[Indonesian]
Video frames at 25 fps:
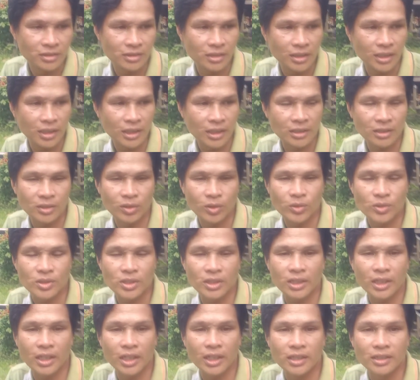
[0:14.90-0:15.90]
saya akan
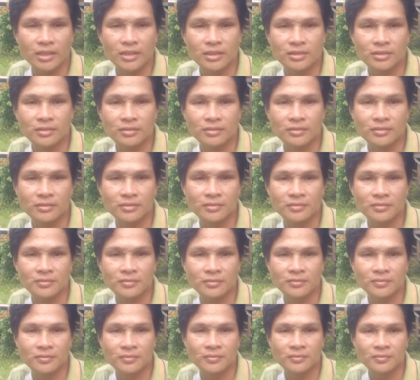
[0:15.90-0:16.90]
kongsikan
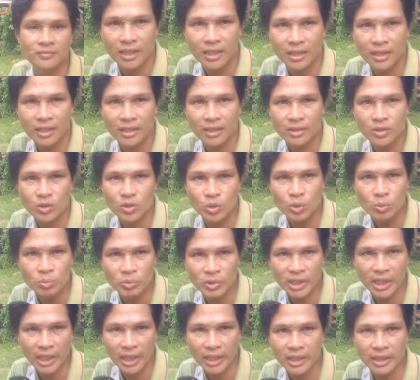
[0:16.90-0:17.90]
uh,
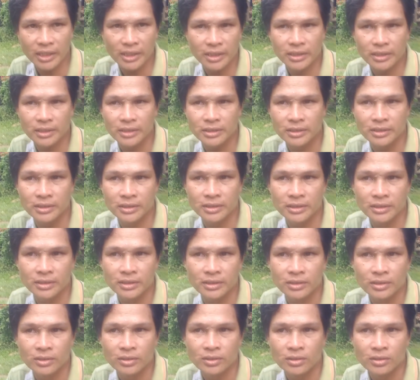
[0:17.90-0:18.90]
sumber air
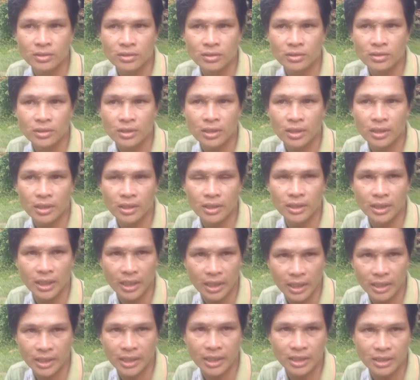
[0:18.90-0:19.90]
uh, yang
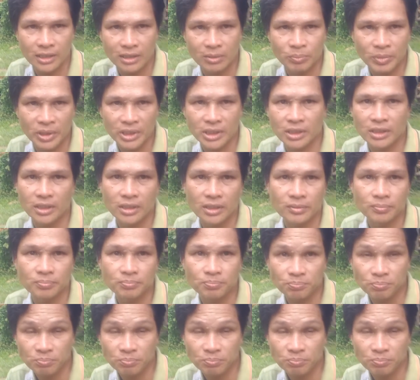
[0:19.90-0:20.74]
ada di tempat ini.